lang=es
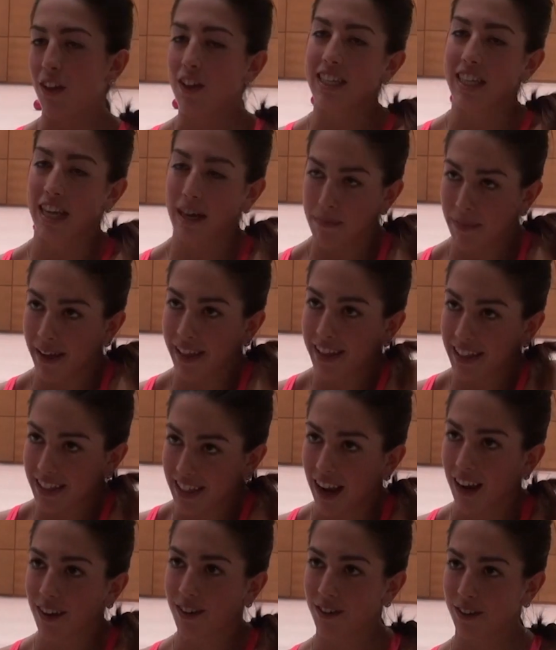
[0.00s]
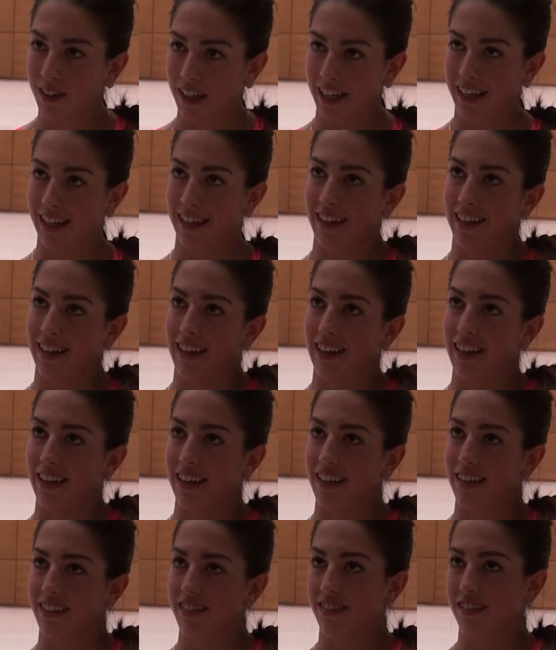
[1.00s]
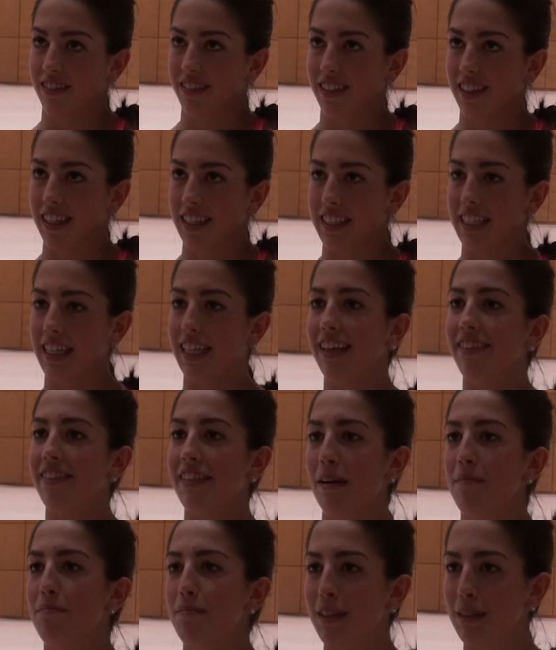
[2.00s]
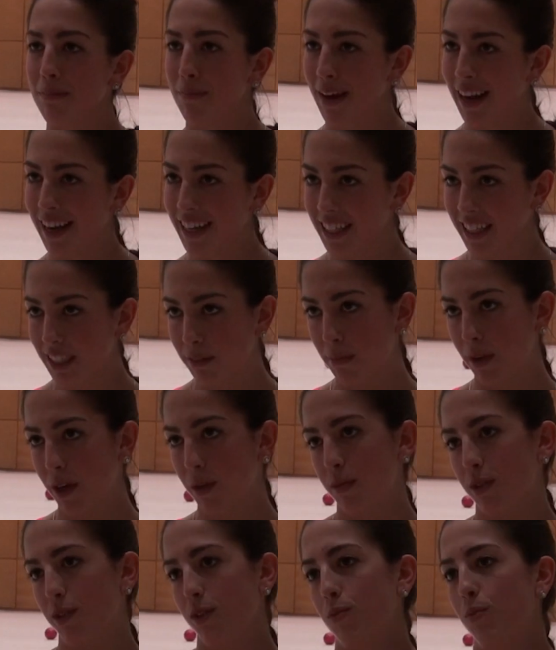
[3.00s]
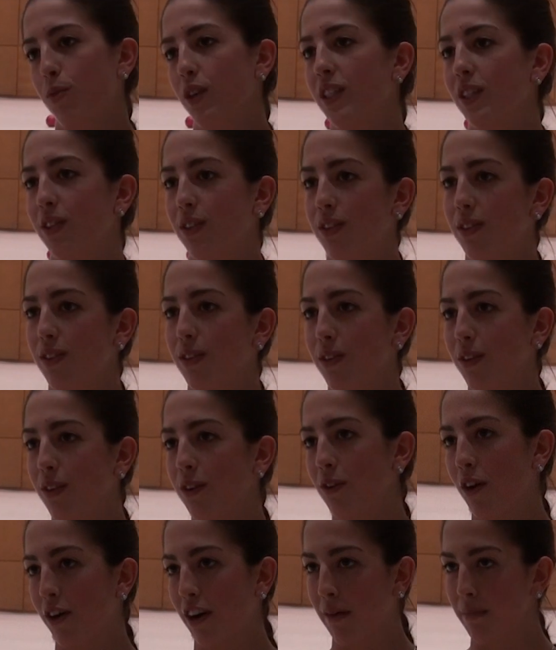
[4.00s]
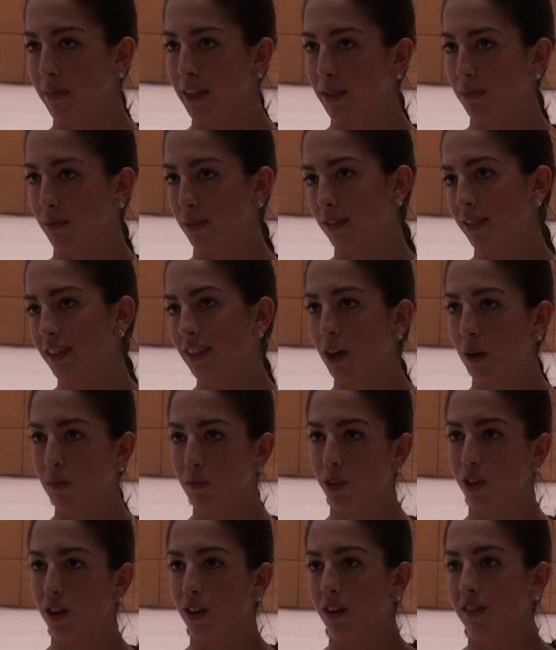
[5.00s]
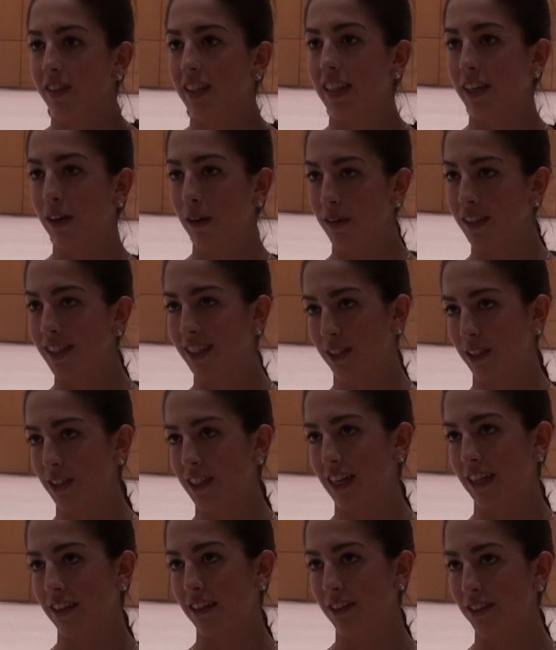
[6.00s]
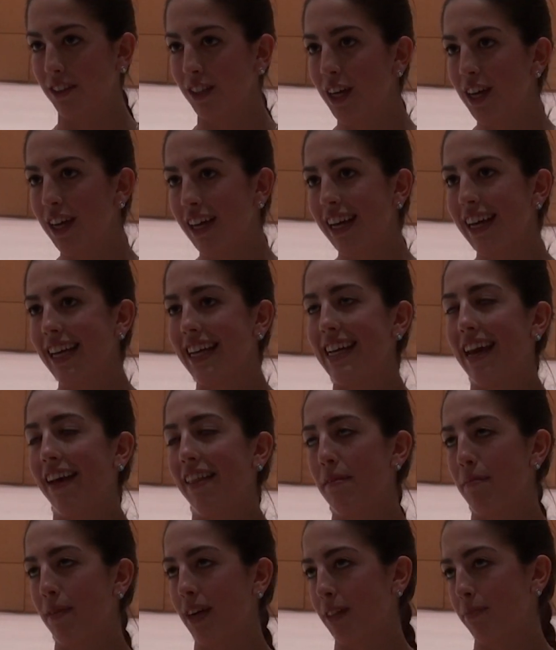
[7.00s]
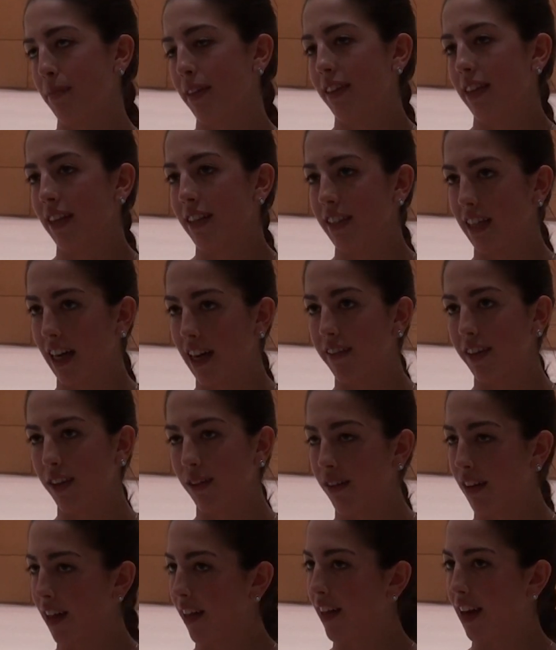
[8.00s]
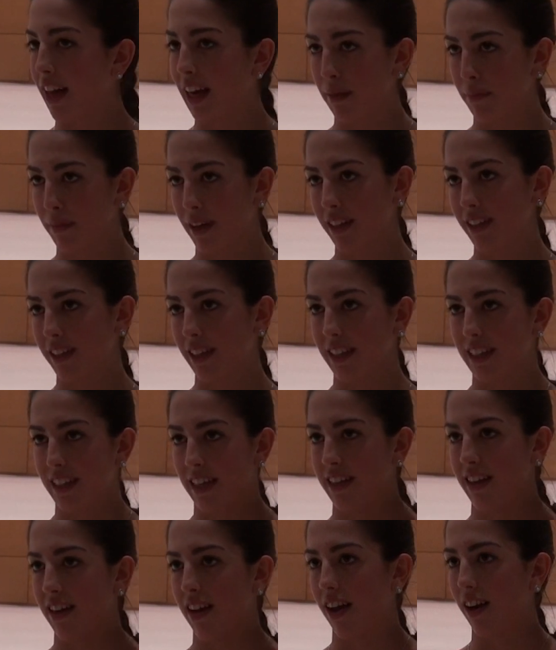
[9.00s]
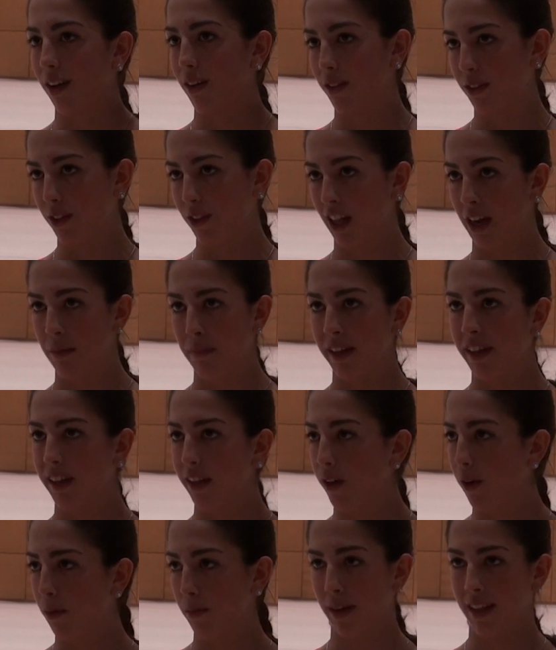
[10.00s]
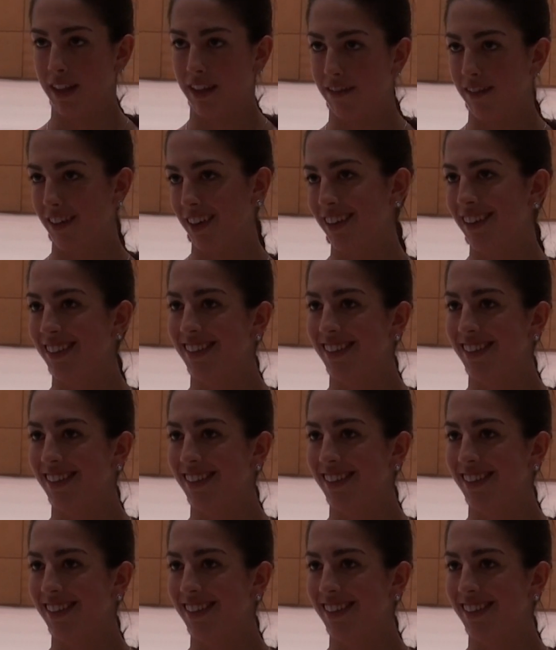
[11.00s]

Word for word: lo de ser madre es algo que, que sí que entra en mis planes, pero por supuesto no ahora mismo. Soy muy joven, tengo 22 años y además mientras siga vinculada a la gimnasia sería algo totalmente incompatible.